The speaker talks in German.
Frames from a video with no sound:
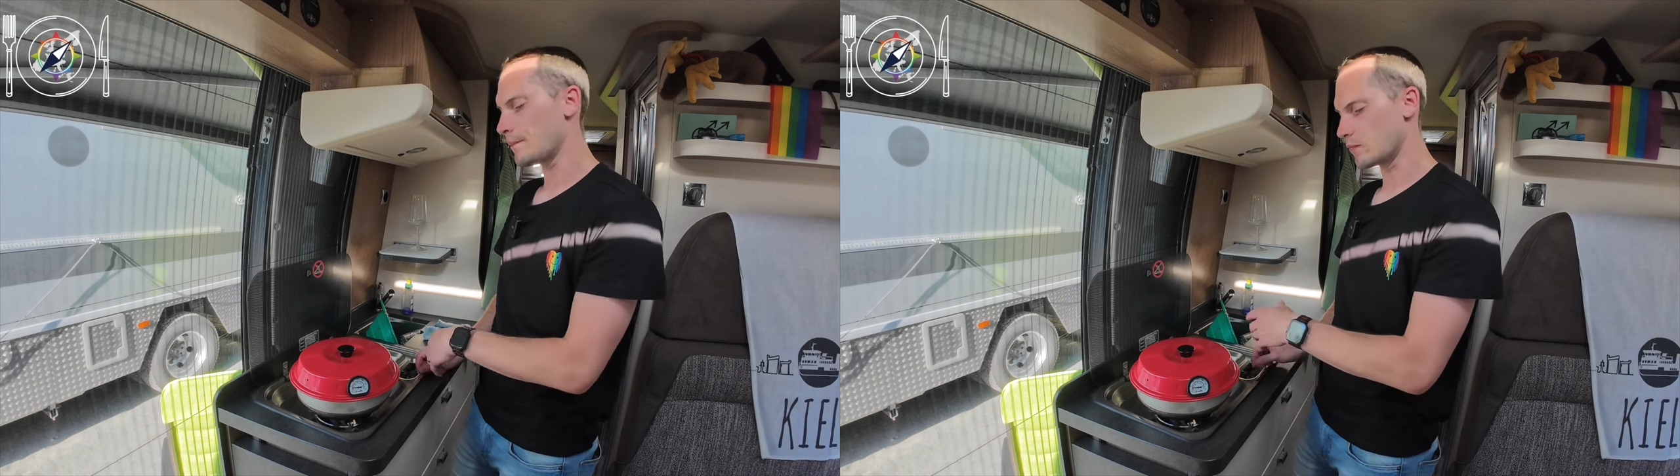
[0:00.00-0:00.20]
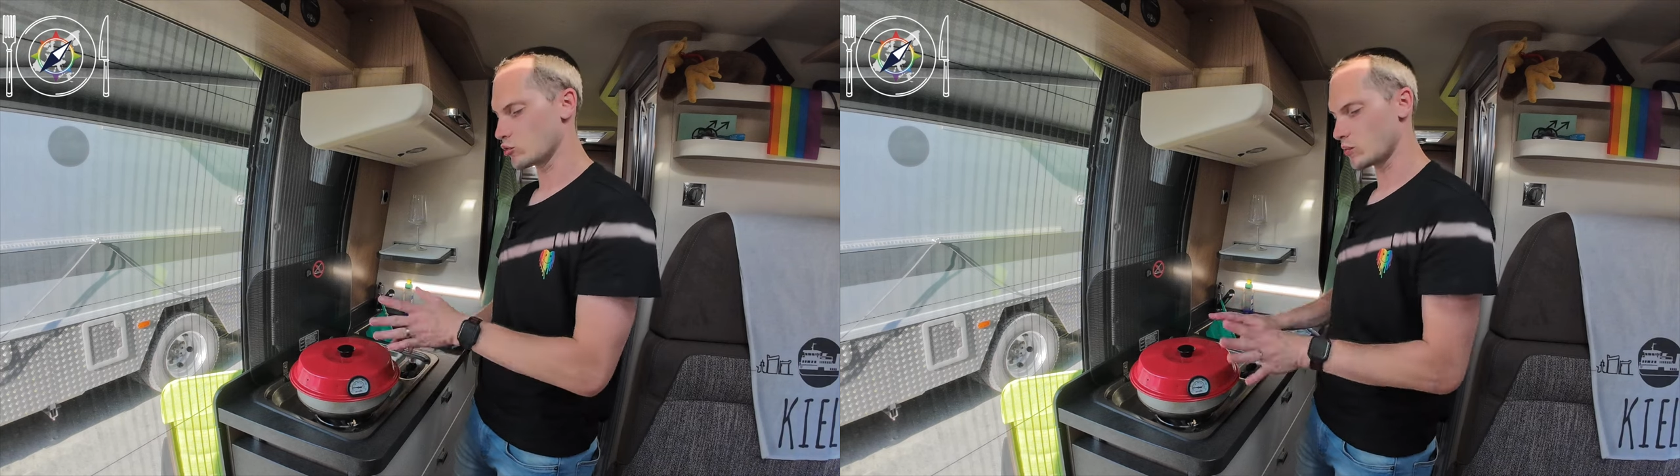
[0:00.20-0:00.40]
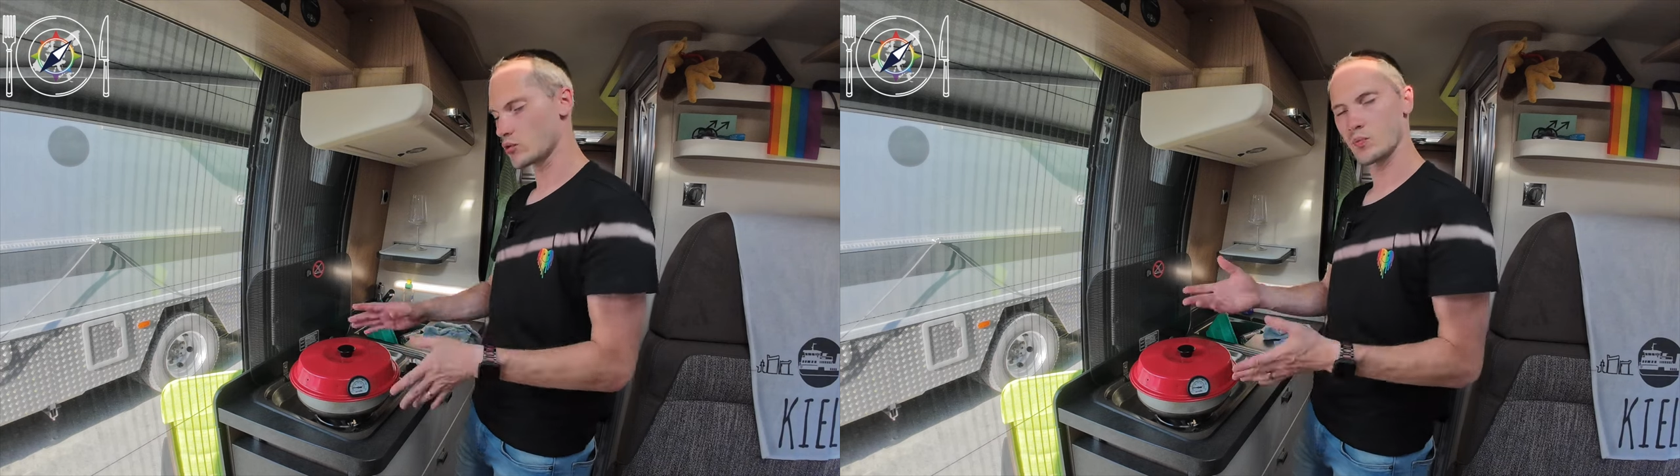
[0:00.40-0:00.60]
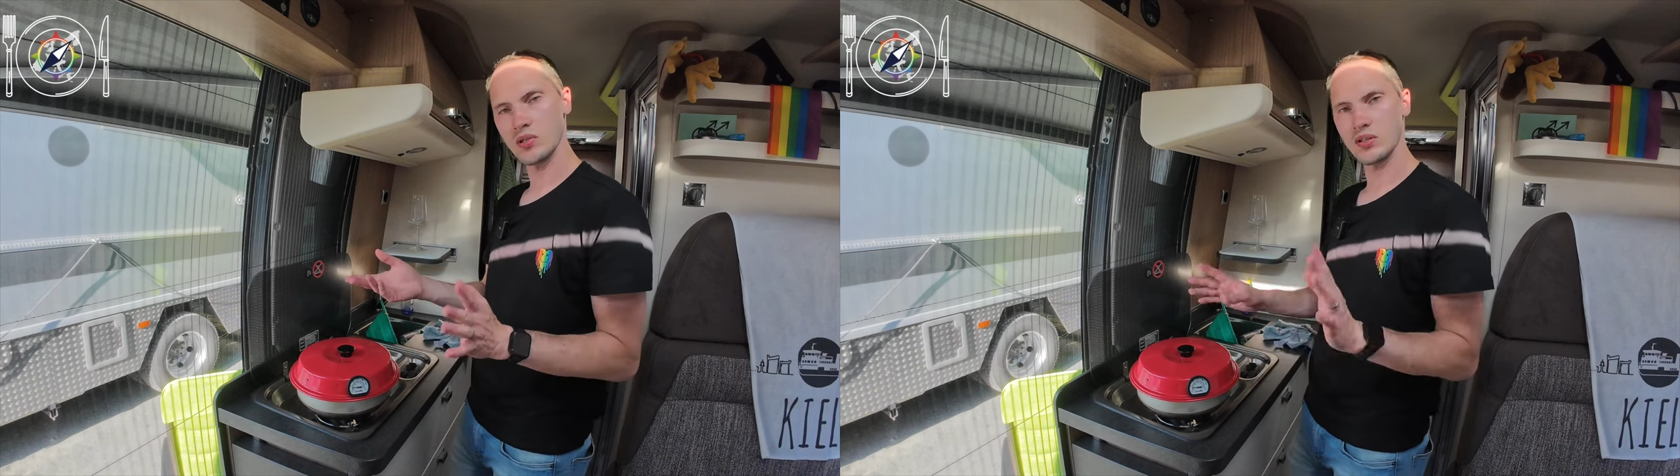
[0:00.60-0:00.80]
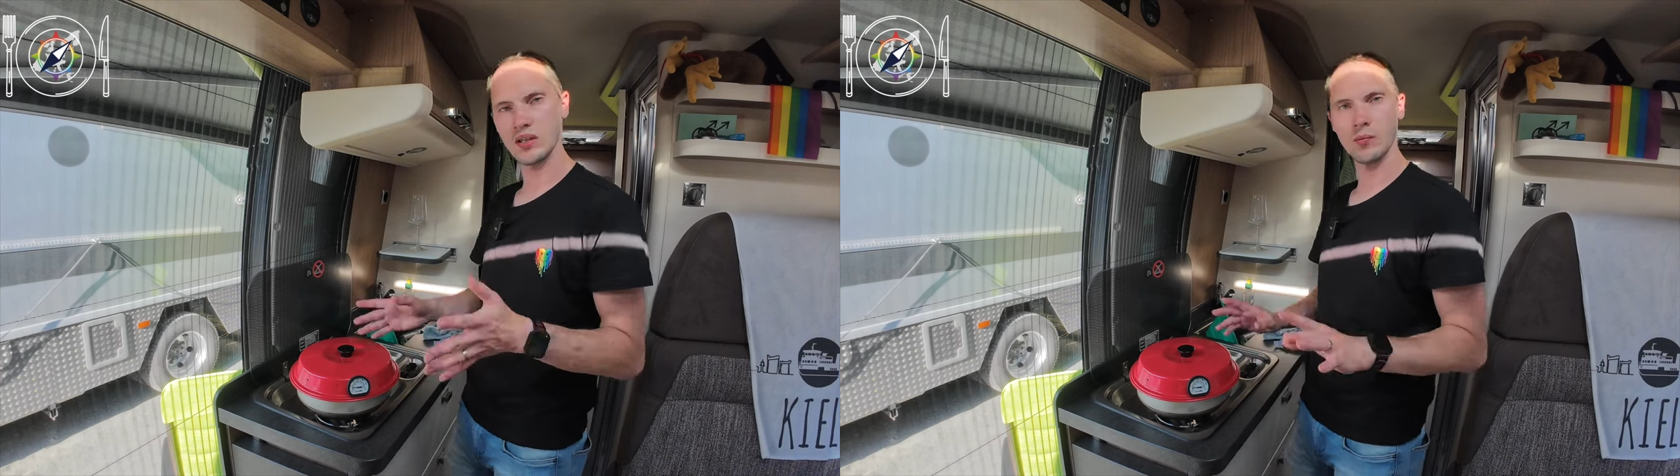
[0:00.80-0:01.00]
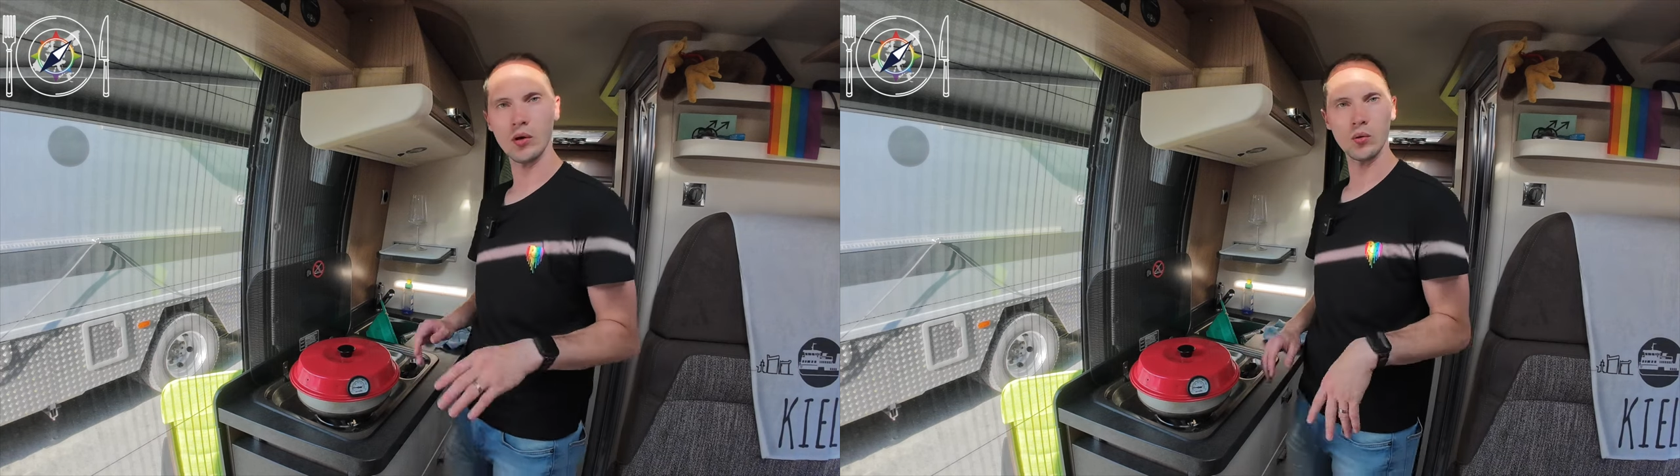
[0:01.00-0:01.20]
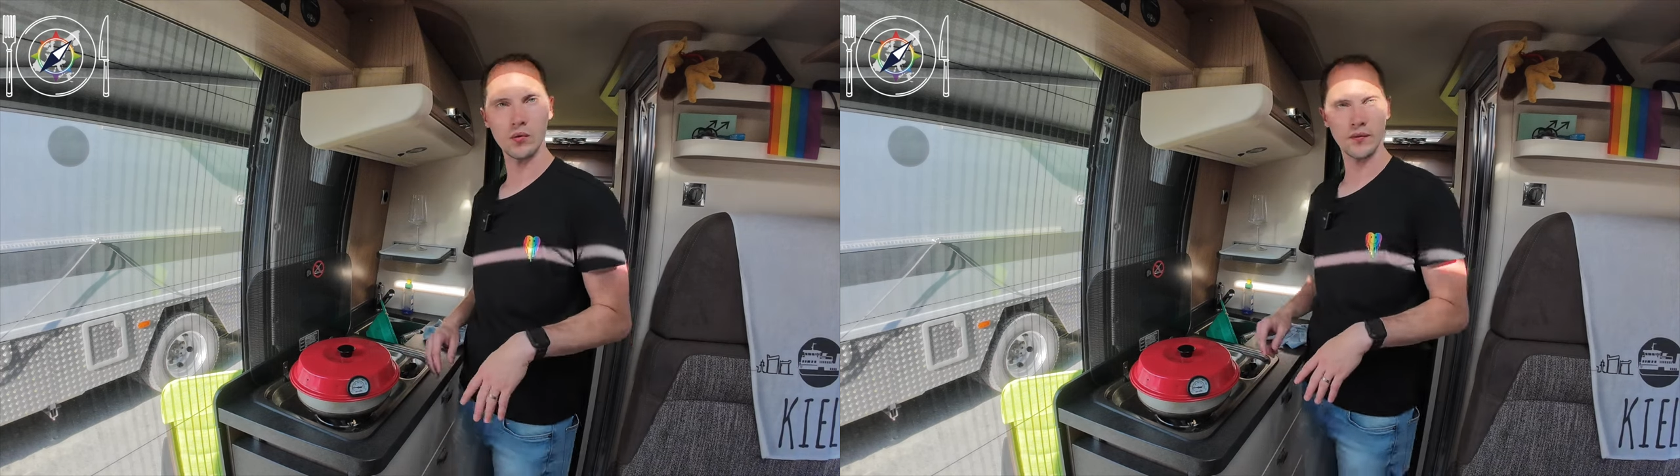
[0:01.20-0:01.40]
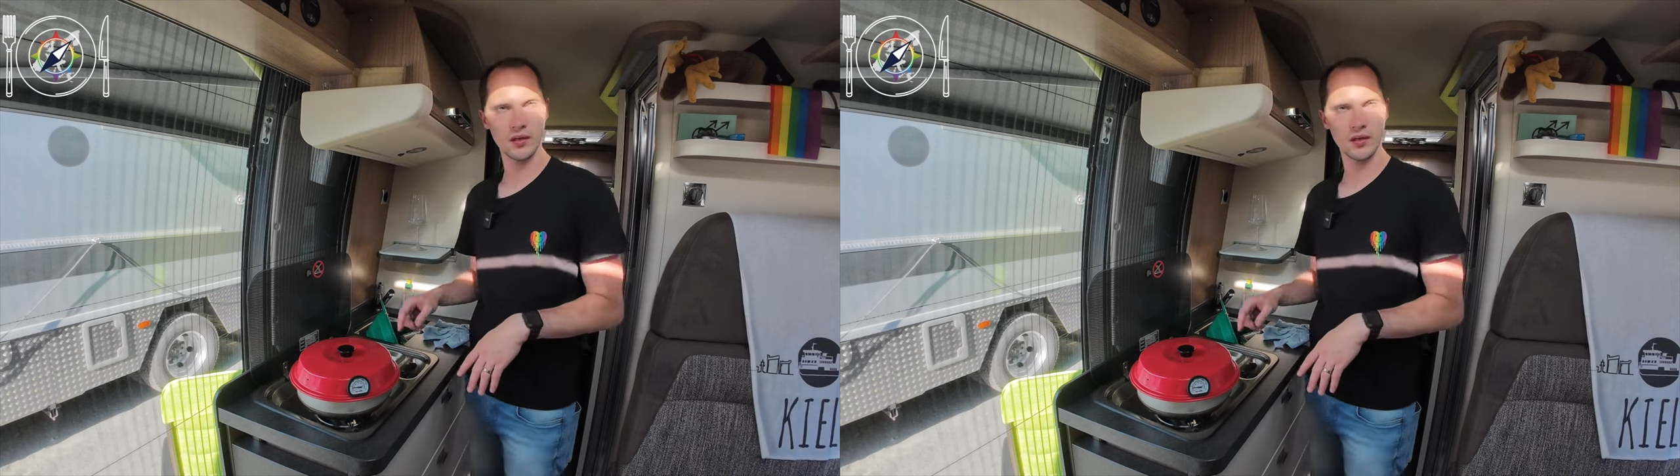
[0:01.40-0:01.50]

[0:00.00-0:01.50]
Ihr müsst mal so ein bisschen selber gucken.